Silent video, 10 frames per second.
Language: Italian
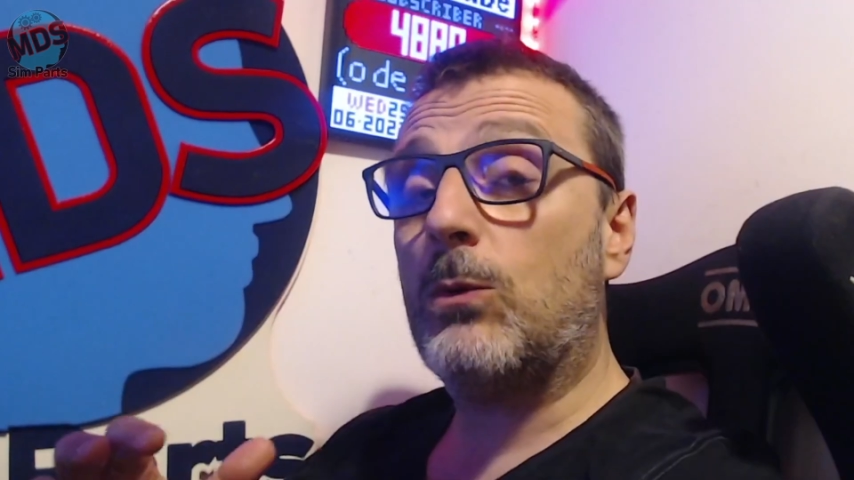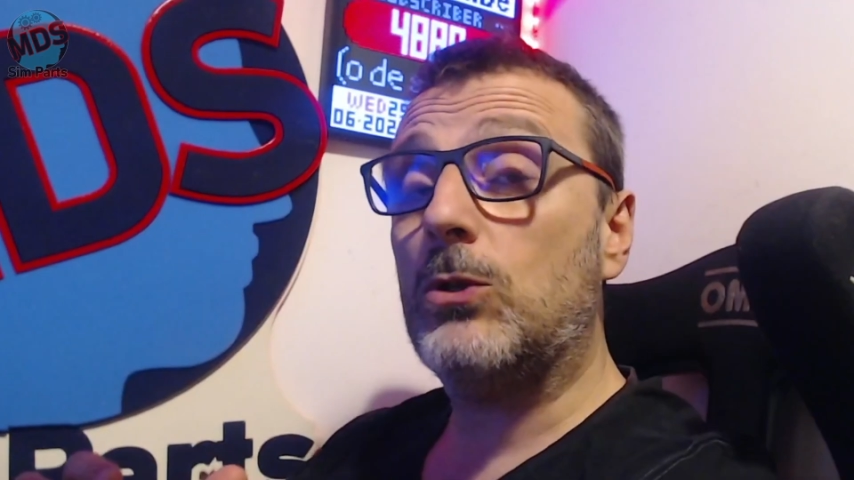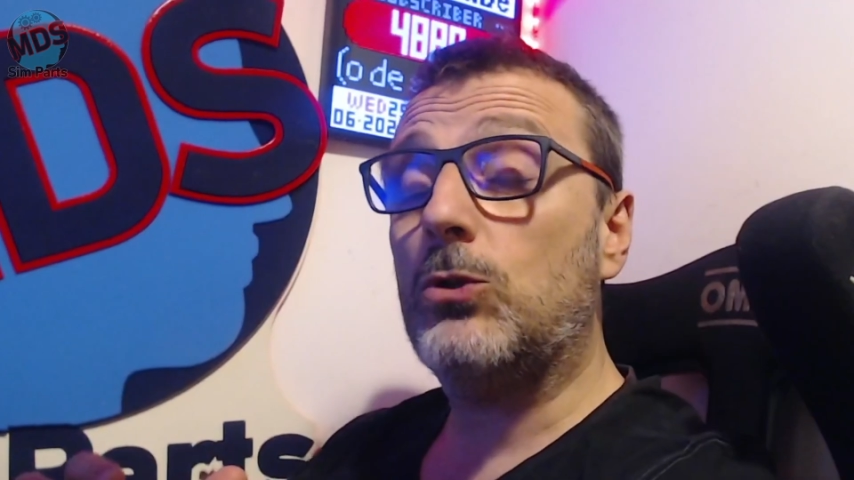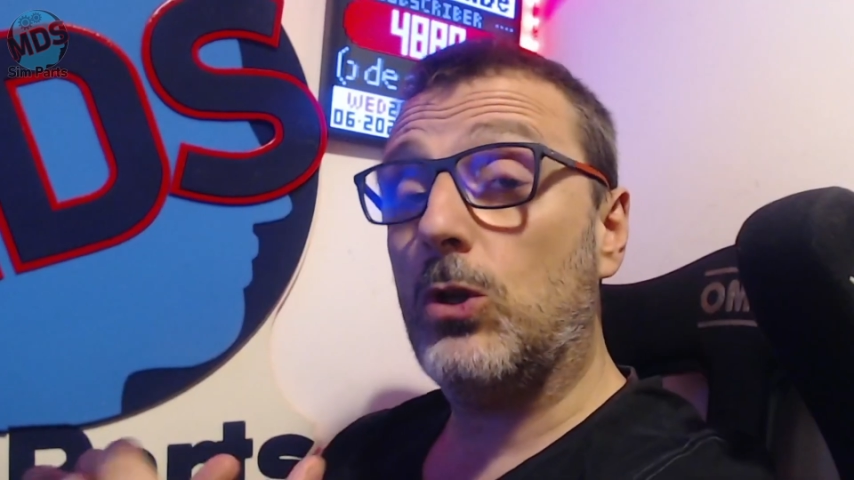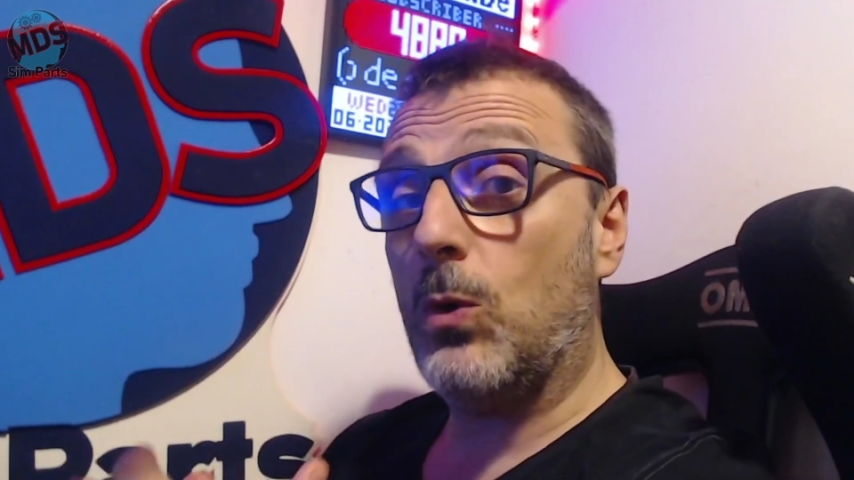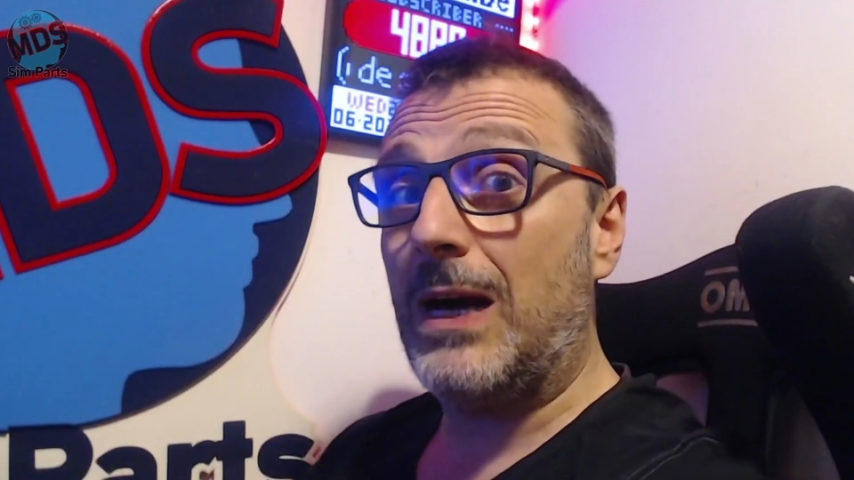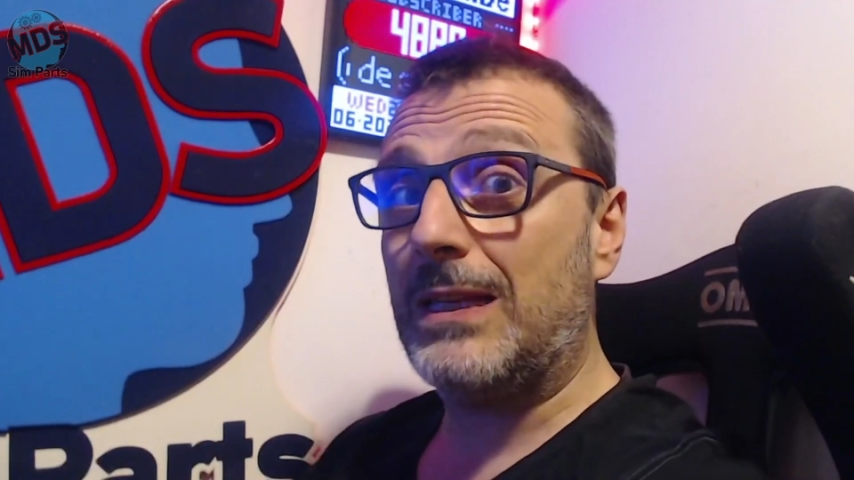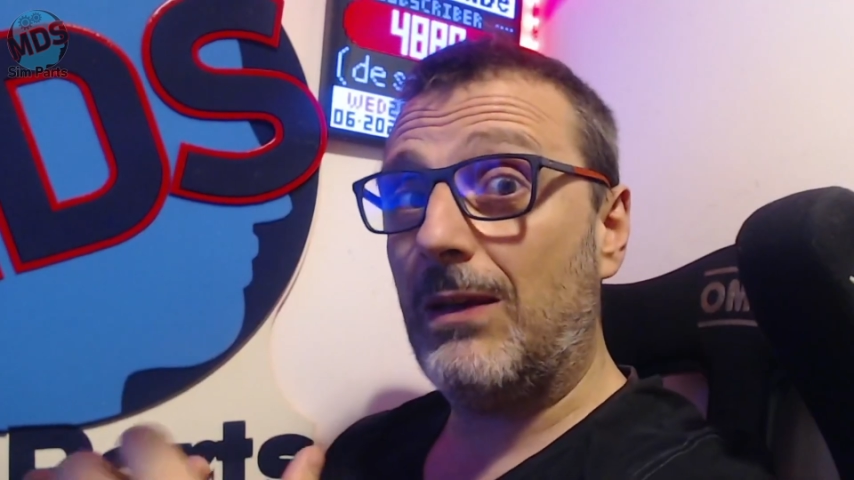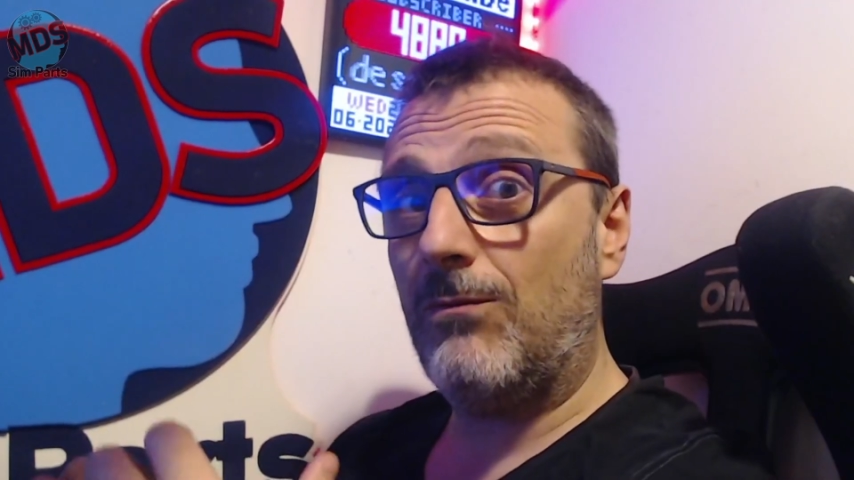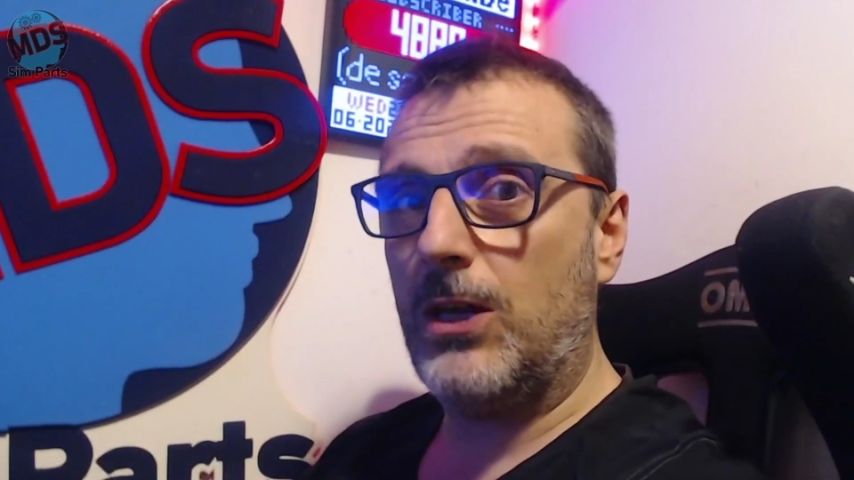quanto
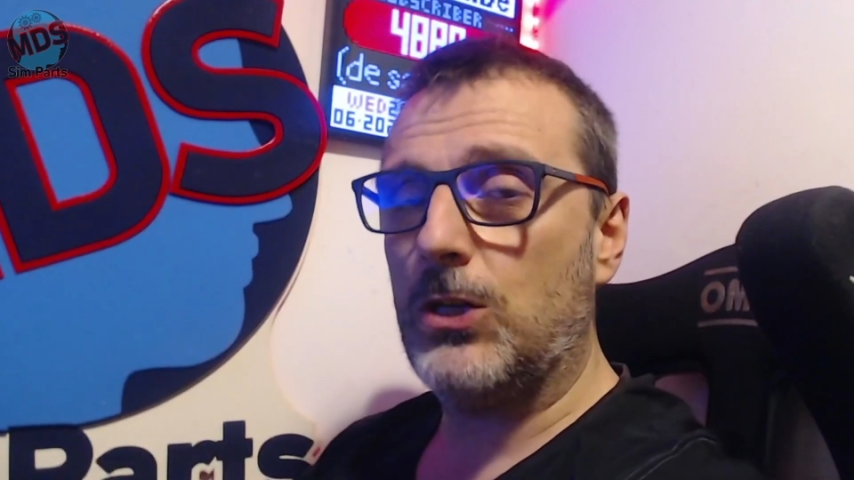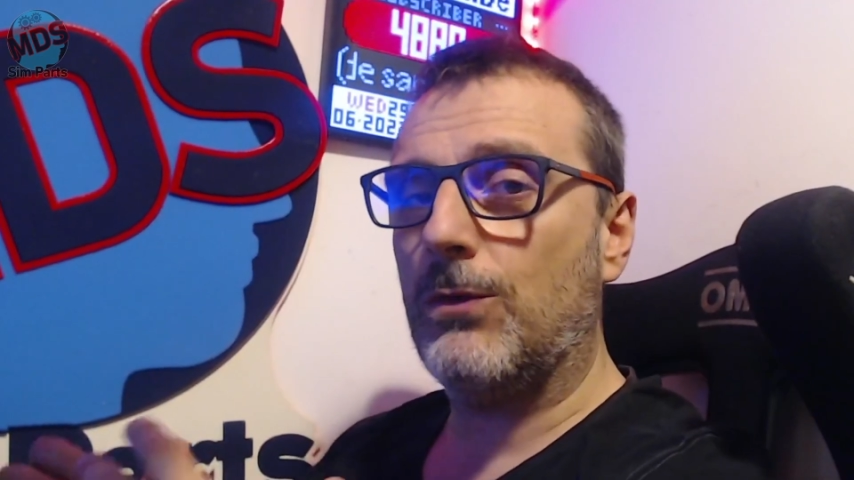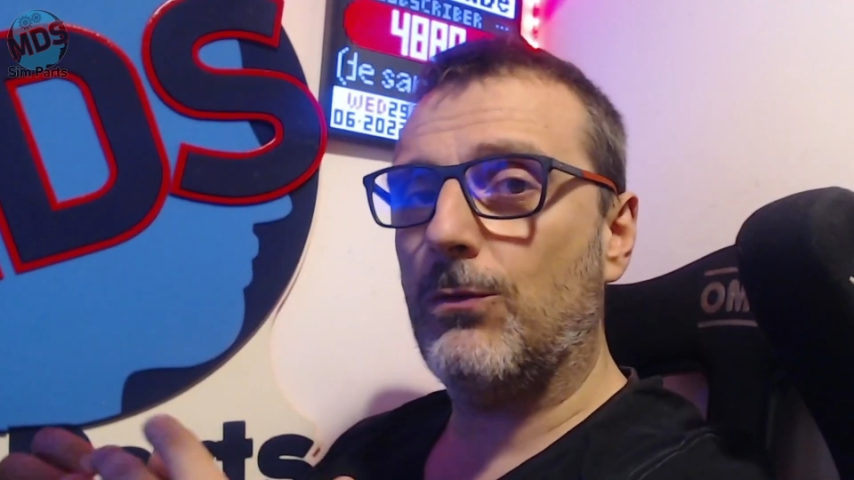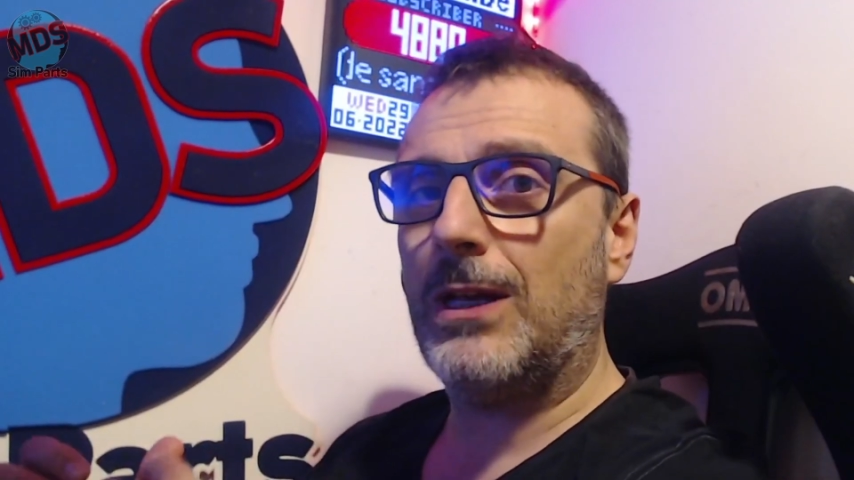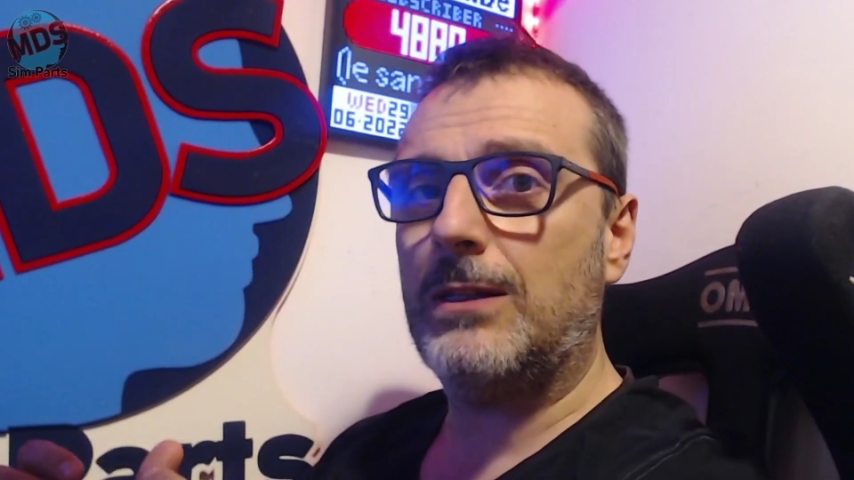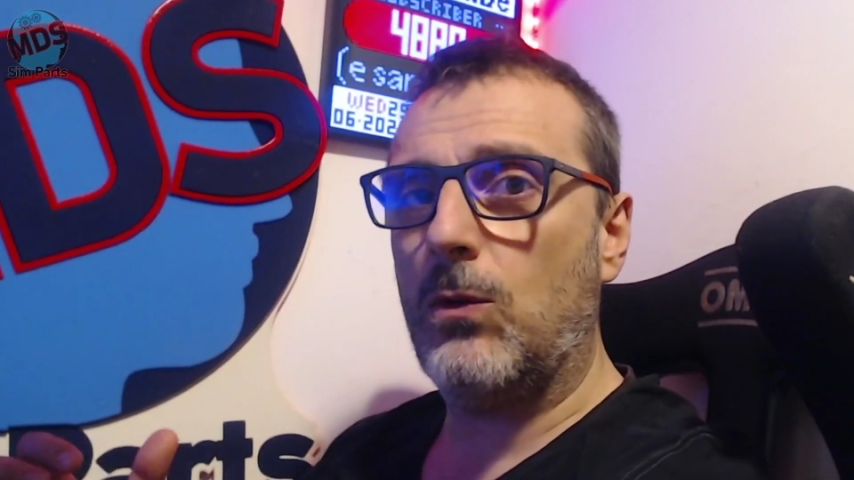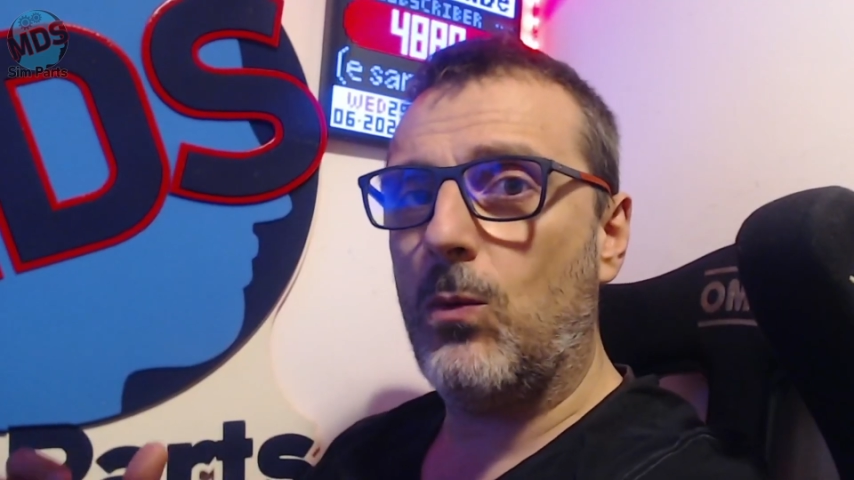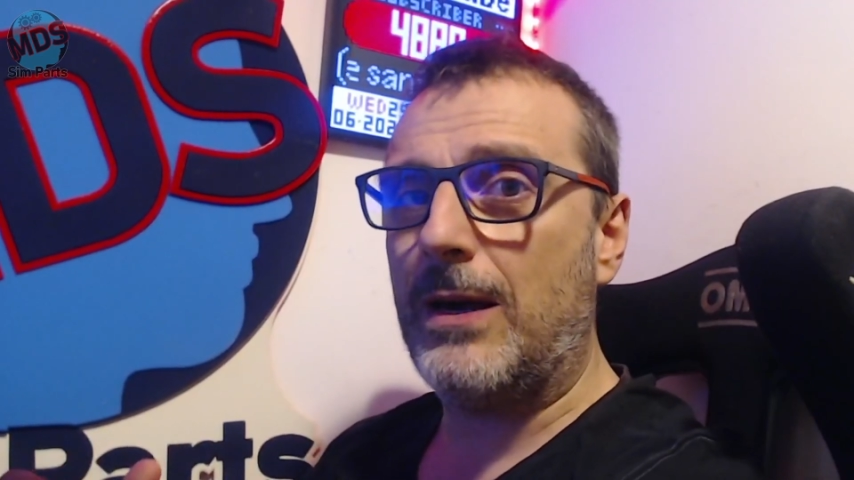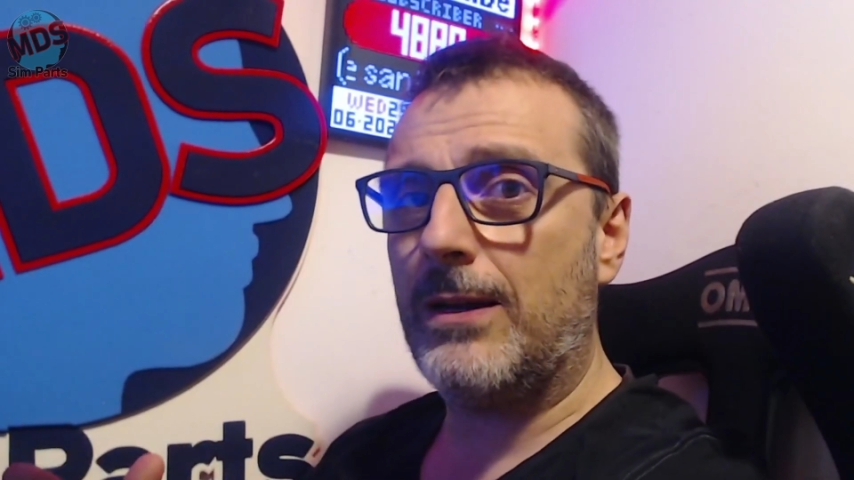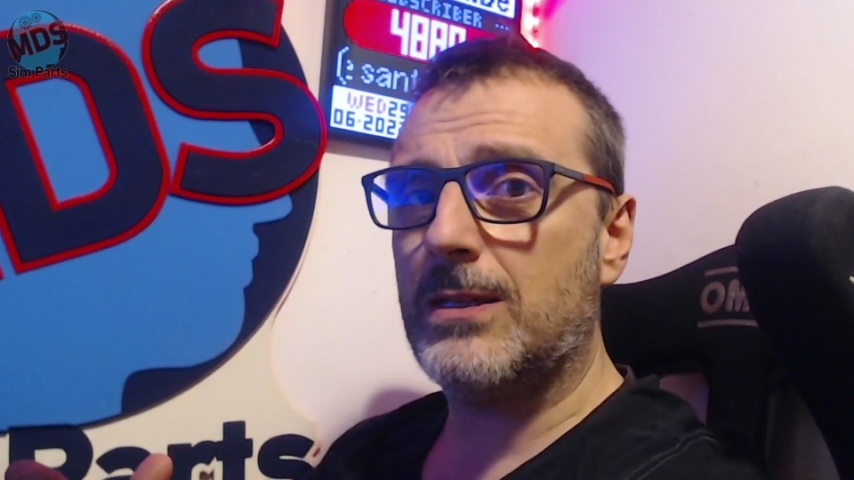riguarda invece i volanti
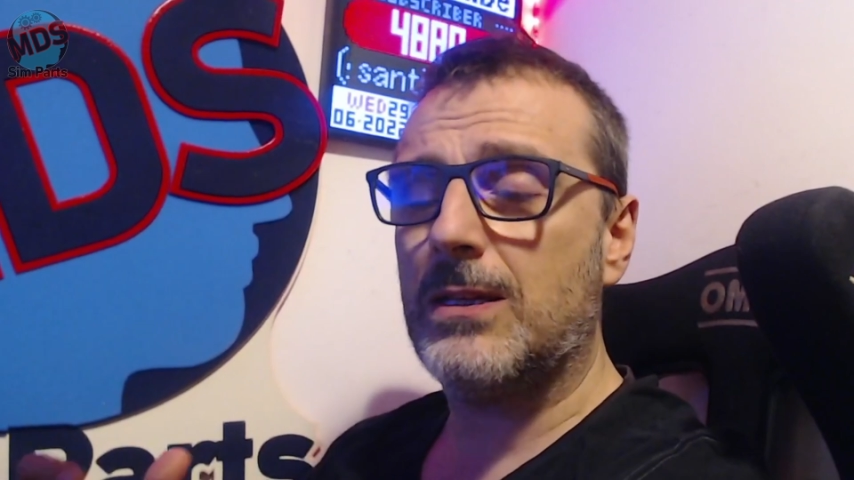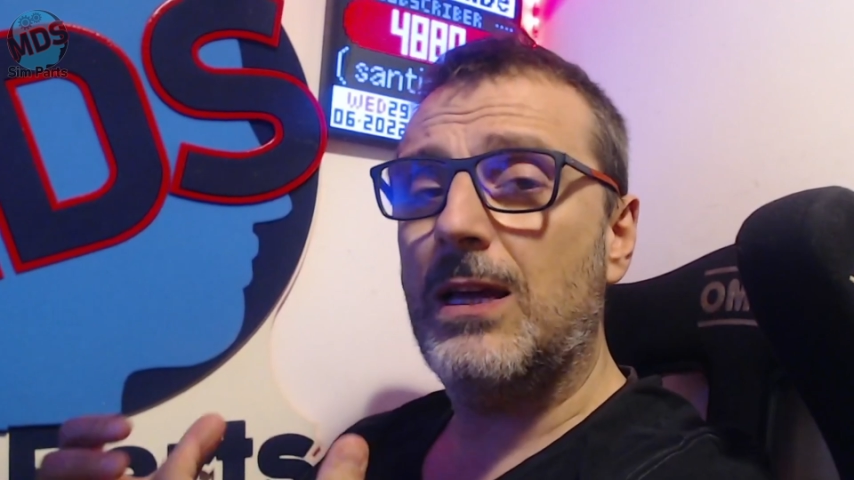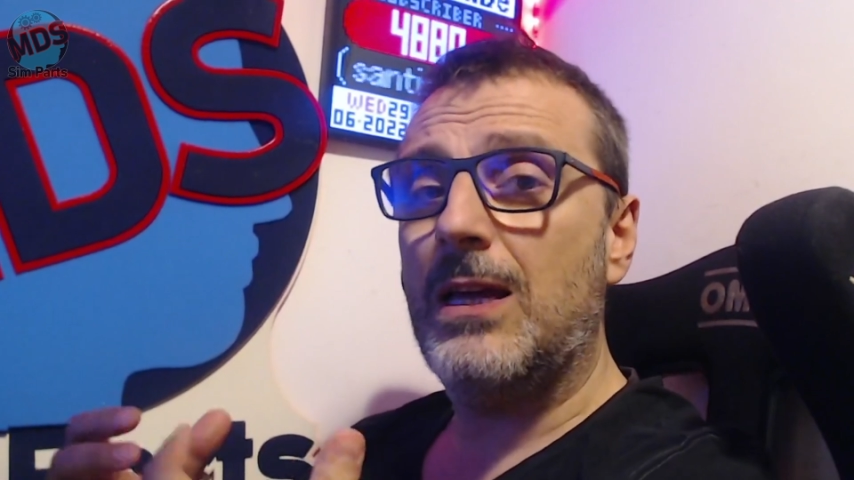wireless,